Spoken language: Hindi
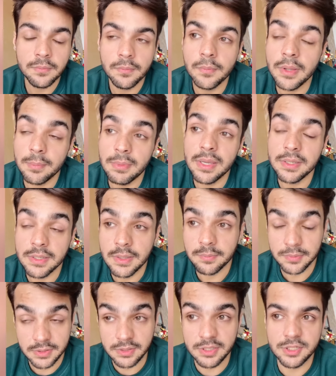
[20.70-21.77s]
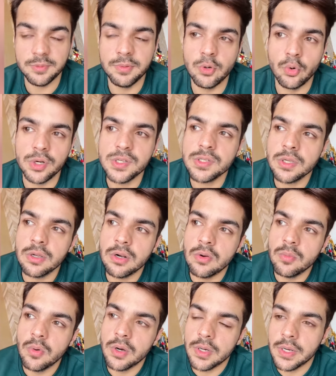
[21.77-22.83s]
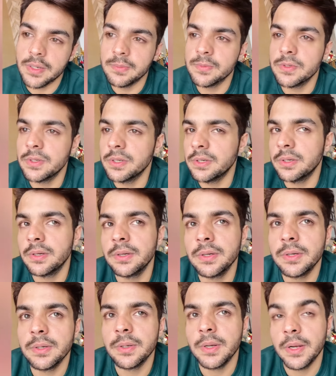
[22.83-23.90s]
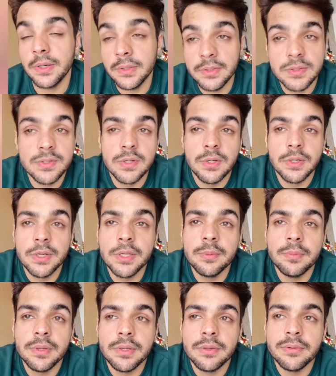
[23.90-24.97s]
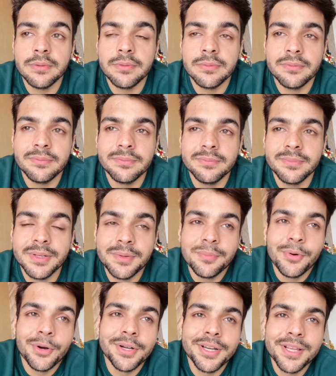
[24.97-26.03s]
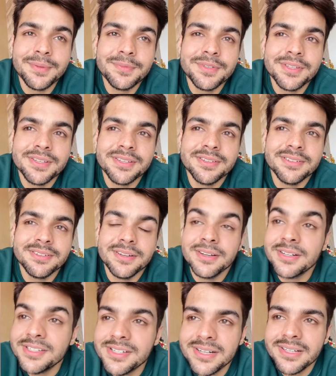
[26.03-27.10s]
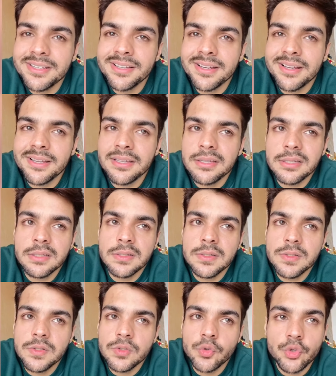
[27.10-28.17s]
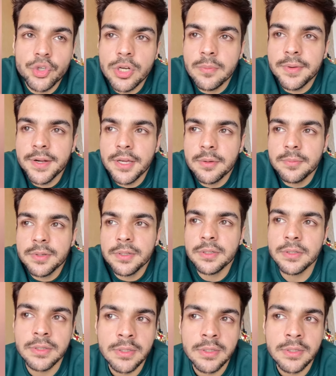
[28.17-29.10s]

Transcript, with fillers: मैं मैं ये अपने देश में नोटिस कर रहा हूँ बहुत टाइम से एंड इट्स हर्टिंग मी मैंने बहुत टाइम से हर जगह देखा है ये सोशल मीडिया पे